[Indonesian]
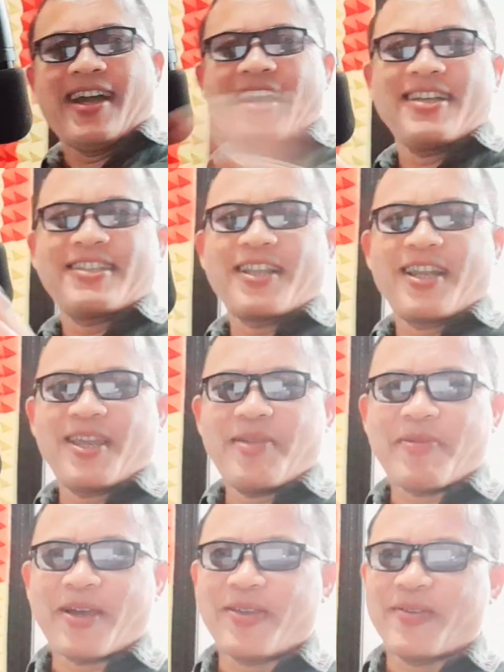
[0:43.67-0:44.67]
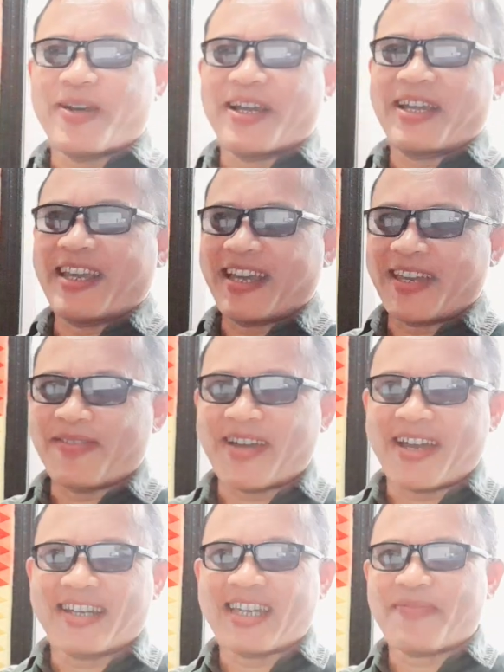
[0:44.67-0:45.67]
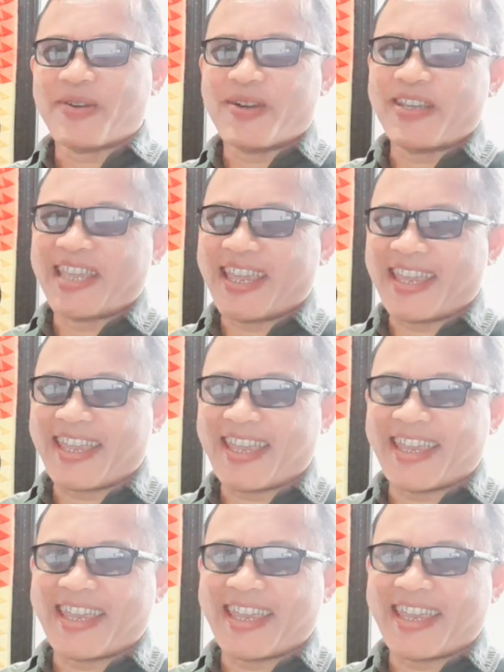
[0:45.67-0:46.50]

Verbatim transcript: Asli Banyuwangian, mantap pokoknya.